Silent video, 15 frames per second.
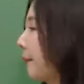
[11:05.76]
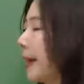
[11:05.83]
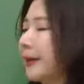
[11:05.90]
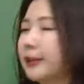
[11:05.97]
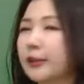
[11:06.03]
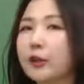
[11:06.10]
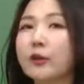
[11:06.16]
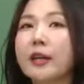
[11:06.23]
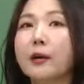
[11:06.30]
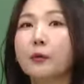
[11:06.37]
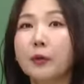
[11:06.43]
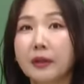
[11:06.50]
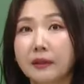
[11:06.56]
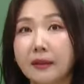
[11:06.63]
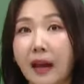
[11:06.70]

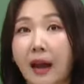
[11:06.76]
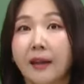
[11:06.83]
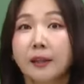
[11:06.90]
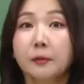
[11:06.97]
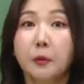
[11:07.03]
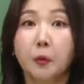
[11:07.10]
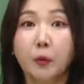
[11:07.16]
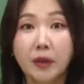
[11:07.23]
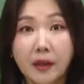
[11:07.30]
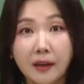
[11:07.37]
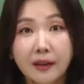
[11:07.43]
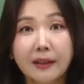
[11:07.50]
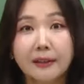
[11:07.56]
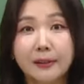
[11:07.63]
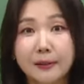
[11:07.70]
발전하고 있다. 지금 이렇게
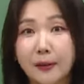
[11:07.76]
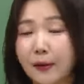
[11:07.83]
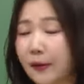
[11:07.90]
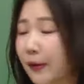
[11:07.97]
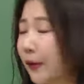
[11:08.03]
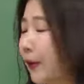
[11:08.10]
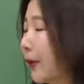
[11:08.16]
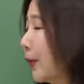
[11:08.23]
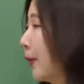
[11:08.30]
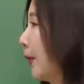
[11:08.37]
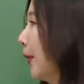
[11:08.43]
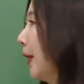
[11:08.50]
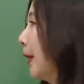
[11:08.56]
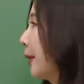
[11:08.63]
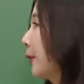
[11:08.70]
얘기했어요.
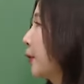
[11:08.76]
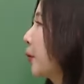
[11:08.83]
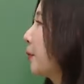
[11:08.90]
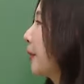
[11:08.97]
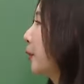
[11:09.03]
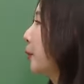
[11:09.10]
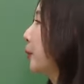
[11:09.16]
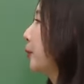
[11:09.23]
그럼에도